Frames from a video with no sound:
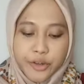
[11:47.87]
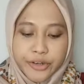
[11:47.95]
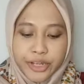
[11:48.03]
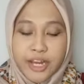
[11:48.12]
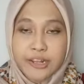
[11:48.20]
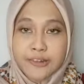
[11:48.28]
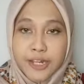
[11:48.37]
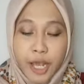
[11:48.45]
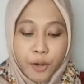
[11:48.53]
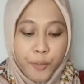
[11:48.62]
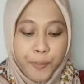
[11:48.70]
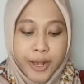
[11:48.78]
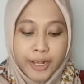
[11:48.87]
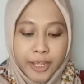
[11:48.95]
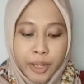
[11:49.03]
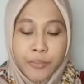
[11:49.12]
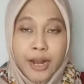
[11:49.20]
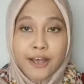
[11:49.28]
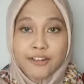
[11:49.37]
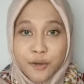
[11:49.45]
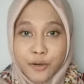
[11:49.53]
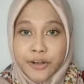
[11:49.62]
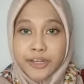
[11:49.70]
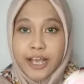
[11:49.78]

blush onnya di sini aku pakai blush